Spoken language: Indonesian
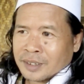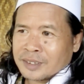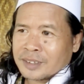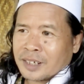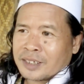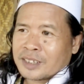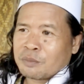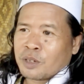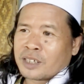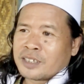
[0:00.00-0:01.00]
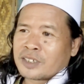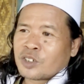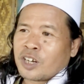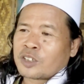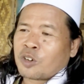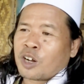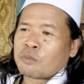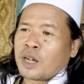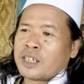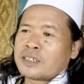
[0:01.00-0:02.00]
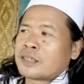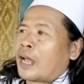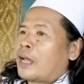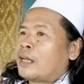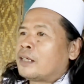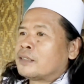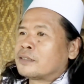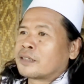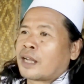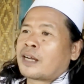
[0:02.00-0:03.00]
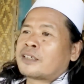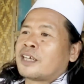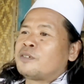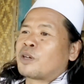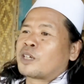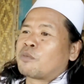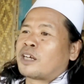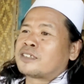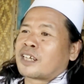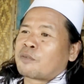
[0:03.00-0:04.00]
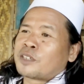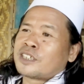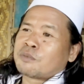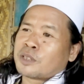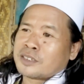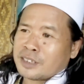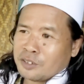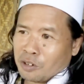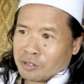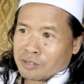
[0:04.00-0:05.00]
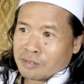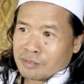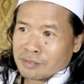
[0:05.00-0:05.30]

Ketika kita mengajak sholat orang baik, ya sekarang kiai mana-mana ceramahnya di masjid kok.